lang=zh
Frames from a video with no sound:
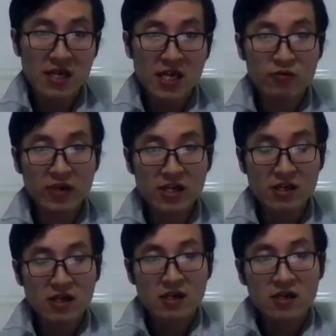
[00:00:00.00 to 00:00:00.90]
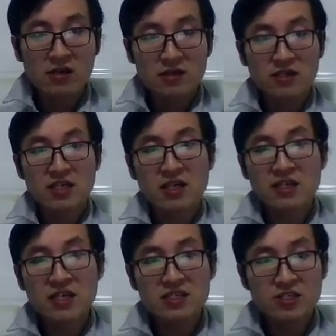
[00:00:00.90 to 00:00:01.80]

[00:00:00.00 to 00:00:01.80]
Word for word: 因为你的利己